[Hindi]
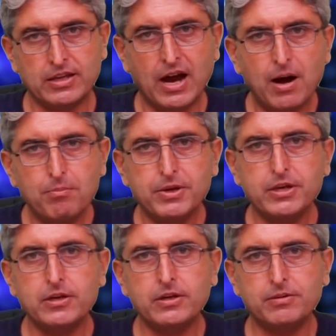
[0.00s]
यहाँ
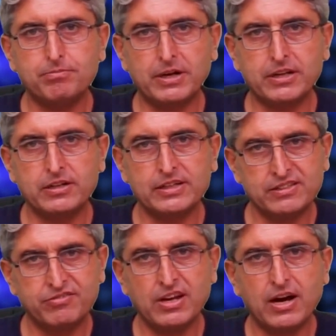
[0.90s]
भी बल्कि न
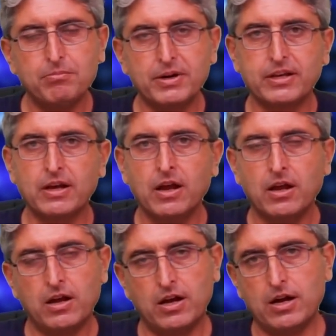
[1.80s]
सिर्फ यहाँ बल्कि
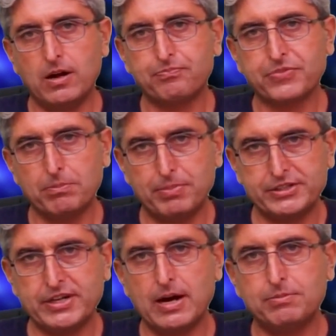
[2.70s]

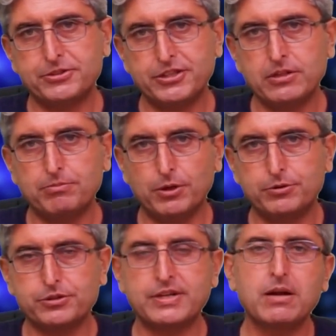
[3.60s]
पंजाब सिंध
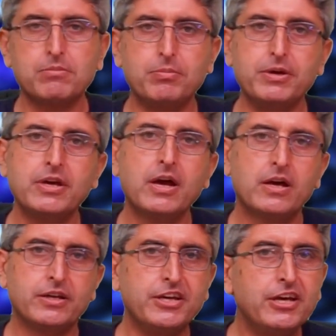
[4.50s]
बलूचिस्तान में भी
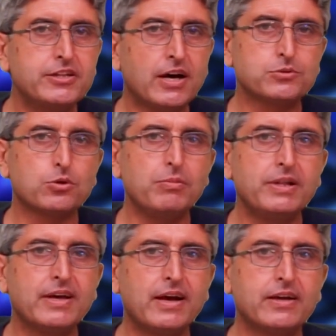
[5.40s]
यही तासर
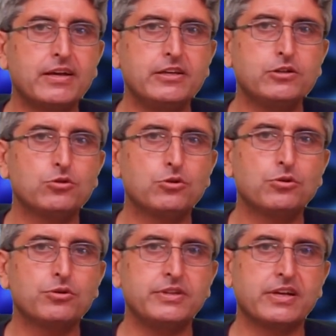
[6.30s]
मिलता है कि ये जो
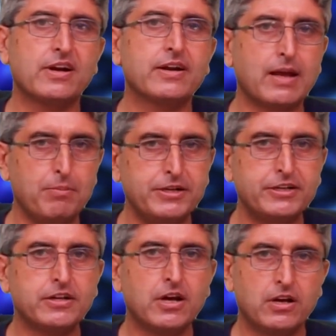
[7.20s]
निगरान
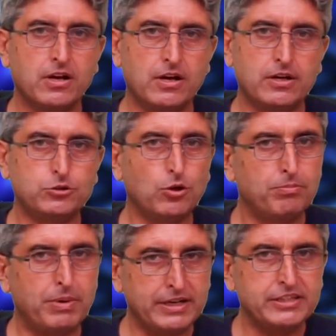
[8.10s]
कैबिनेट जो
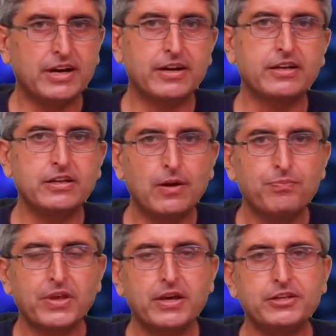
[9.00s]
बनने जा रही है
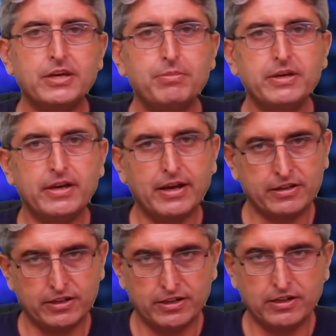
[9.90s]
ये भी
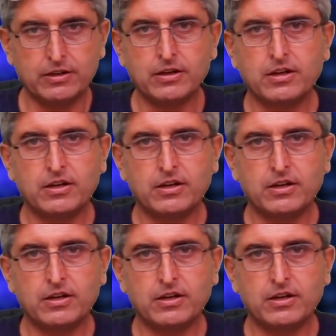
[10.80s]
एक आ,